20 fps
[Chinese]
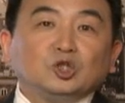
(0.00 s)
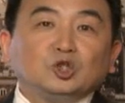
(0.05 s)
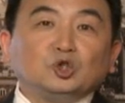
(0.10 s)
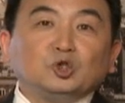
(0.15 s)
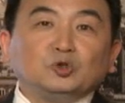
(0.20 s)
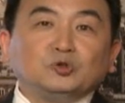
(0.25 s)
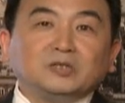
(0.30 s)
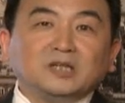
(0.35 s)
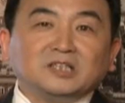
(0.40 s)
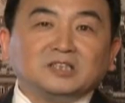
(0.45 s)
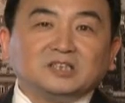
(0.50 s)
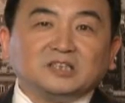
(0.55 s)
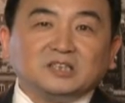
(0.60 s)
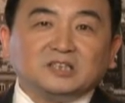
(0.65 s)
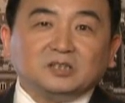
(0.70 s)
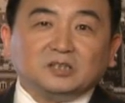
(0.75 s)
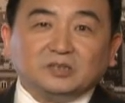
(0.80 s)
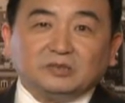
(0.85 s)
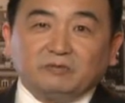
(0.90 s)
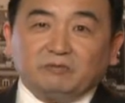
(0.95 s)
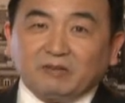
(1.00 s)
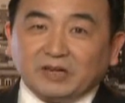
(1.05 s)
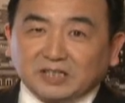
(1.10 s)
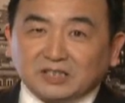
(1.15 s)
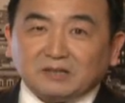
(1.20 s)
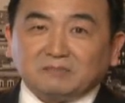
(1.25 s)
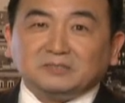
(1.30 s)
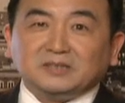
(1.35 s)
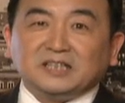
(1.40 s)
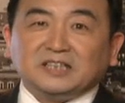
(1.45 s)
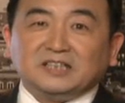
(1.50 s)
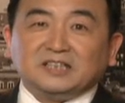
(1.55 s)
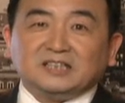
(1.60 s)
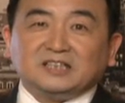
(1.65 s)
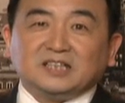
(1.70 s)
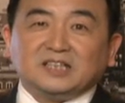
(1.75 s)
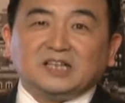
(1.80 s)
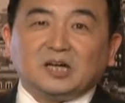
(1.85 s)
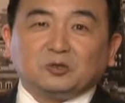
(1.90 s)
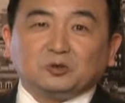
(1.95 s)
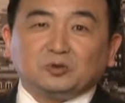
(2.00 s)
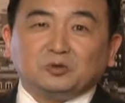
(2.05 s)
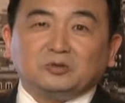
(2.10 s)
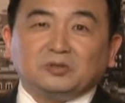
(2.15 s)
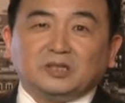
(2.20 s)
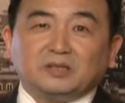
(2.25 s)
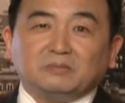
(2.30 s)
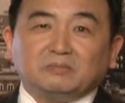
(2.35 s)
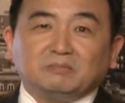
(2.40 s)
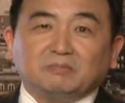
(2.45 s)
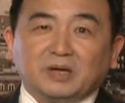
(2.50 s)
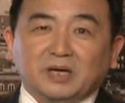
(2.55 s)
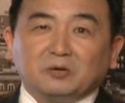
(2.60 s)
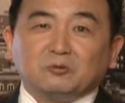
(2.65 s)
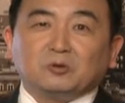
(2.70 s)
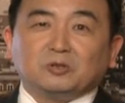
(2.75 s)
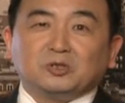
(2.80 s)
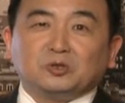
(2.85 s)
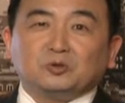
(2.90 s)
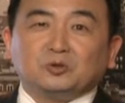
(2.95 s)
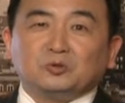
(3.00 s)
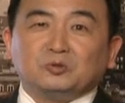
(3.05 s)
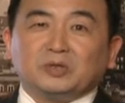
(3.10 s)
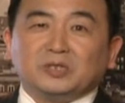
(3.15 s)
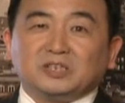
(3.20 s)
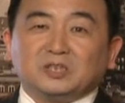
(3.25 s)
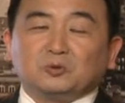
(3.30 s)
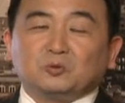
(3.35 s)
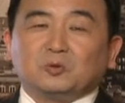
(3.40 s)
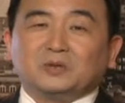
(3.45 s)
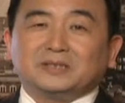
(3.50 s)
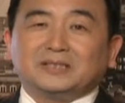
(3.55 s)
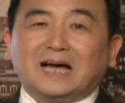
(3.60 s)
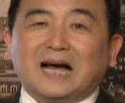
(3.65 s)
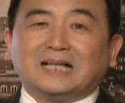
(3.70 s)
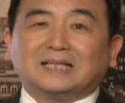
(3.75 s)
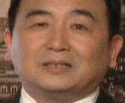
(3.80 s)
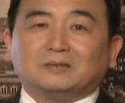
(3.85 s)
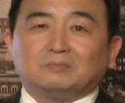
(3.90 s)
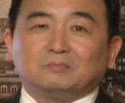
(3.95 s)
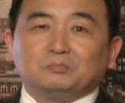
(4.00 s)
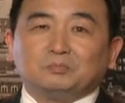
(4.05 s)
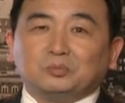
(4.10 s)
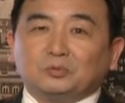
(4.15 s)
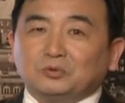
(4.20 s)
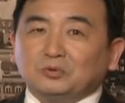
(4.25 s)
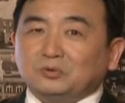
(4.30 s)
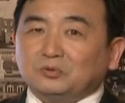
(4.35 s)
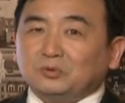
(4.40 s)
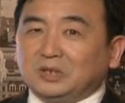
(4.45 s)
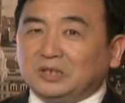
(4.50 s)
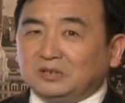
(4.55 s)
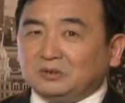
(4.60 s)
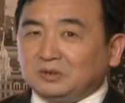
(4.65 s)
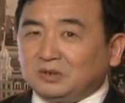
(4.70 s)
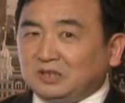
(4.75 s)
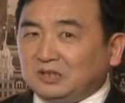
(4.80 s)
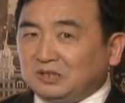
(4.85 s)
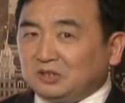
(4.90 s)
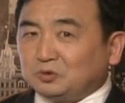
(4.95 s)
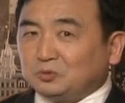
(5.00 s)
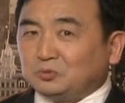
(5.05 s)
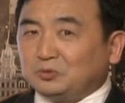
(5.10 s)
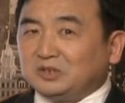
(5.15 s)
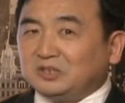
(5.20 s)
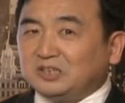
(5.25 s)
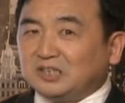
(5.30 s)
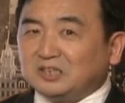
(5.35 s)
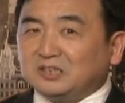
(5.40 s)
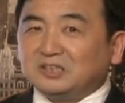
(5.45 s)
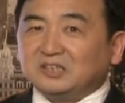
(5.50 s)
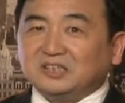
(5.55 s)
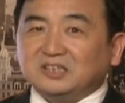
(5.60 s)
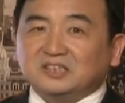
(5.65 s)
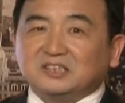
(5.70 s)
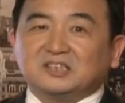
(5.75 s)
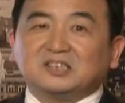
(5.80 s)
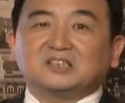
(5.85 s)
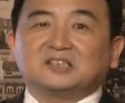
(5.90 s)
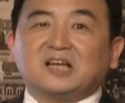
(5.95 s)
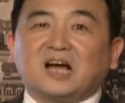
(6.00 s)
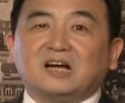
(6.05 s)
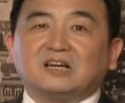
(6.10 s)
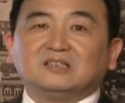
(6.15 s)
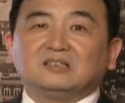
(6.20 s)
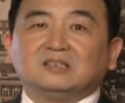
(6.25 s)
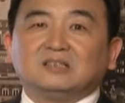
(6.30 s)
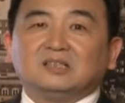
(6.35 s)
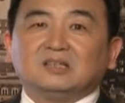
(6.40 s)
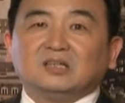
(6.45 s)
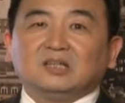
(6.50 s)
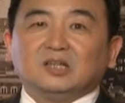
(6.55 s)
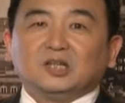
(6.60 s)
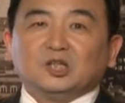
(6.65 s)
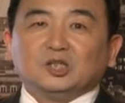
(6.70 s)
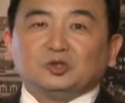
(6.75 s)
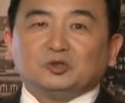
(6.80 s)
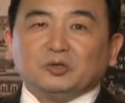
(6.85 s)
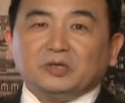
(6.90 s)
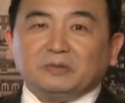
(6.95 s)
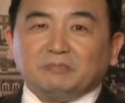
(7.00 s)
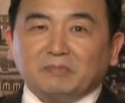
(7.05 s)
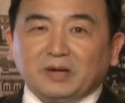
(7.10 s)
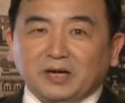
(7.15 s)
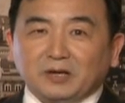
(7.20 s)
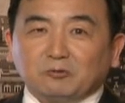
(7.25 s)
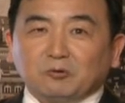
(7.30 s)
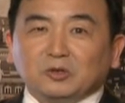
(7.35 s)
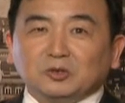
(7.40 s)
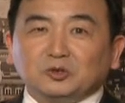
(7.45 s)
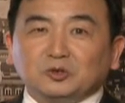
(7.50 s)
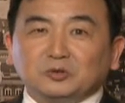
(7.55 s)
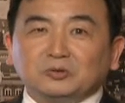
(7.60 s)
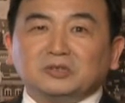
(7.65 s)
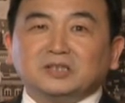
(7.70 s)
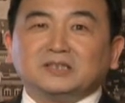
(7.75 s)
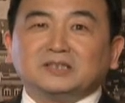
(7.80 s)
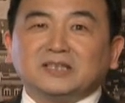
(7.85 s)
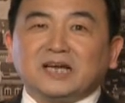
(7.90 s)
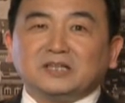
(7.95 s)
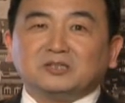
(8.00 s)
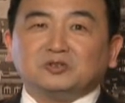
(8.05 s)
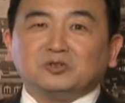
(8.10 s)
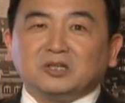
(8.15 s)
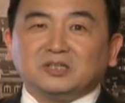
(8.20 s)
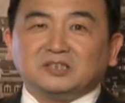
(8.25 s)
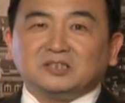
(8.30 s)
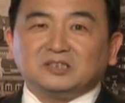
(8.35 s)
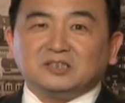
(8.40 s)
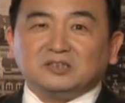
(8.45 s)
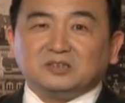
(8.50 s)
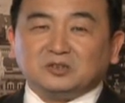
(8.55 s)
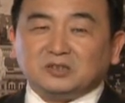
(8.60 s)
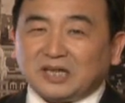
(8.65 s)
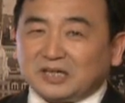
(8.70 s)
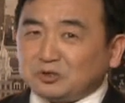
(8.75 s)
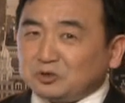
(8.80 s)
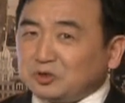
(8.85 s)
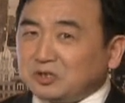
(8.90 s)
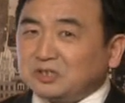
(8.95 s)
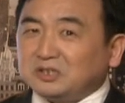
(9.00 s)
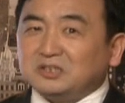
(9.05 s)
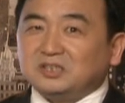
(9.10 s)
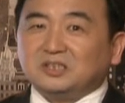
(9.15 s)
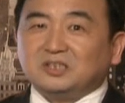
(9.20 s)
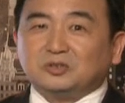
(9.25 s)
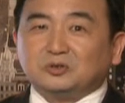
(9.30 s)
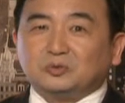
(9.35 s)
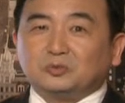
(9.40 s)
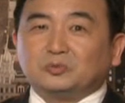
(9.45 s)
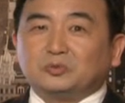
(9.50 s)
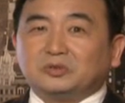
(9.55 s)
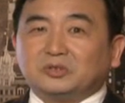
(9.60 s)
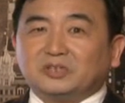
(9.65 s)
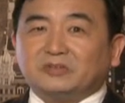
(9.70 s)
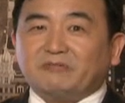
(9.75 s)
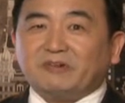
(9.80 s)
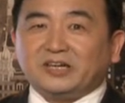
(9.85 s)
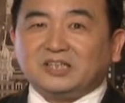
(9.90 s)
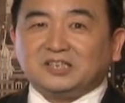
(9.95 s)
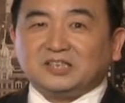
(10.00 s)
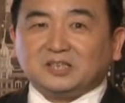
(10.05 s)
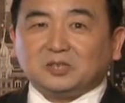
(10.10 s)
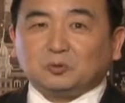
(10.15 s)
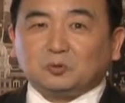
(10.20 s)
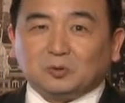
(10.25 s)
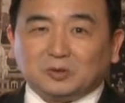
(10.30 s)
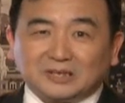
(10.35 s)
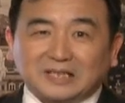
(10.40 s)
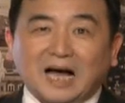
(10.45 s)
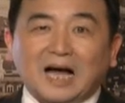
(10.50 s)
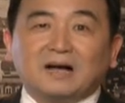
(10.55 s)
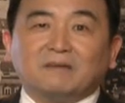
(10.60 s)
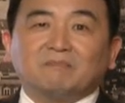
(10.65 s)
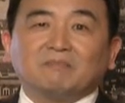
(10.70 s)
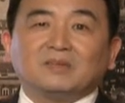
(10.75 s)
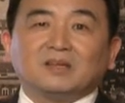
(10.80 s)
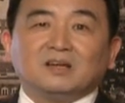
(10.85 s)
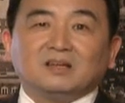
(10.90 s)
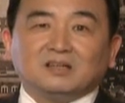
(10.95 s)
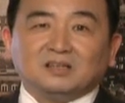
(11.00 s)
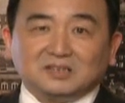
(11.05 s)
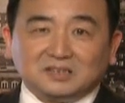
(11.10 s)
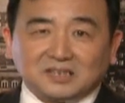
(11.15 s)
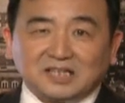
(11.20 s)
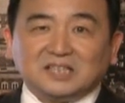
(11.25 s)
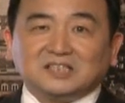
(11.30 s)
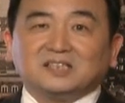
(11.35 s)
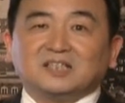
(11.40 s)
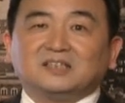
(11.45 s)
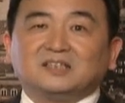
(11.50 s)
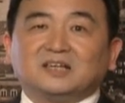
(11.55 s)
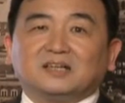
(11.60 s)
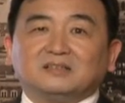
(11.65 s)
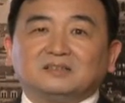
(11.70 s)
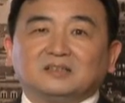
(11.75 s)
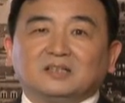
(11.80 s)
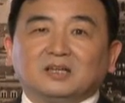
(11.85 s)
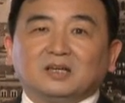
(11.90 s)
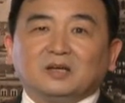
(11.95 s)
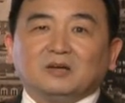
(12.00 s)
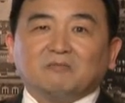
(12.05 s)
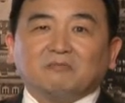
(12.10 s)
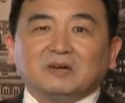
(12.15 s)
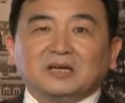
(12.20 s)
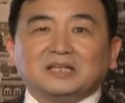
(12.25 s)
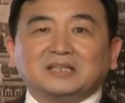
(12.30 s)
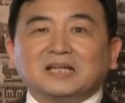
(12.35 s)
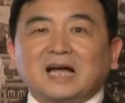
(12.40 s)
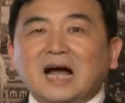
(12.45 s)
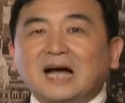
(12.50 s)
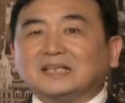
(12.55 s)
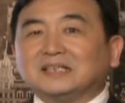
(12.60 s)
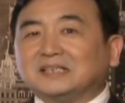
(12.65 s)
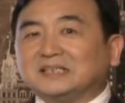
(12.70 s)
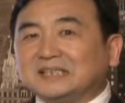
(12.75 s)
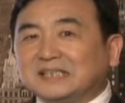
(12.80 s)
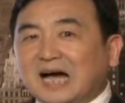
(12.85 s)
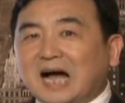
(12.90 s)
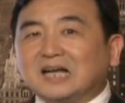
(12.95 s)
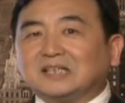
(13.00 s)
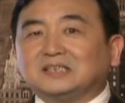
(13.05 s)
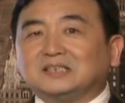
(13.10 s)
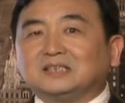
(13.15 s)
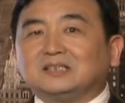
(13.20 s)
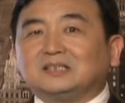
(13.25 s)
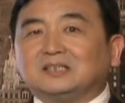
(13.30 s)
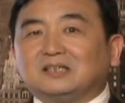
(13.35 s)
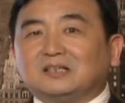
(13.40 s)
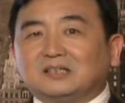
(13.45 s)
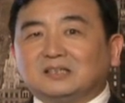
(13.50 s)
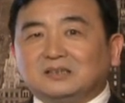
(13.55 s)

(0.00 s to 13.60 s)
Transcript: 军人是为什么？这里提到军人，美国的军队是国家的，不离隶属于任何一个政党。所以，美国军人在宣誓在宣誓的时候，是为这个国家而献身的，为他的价值、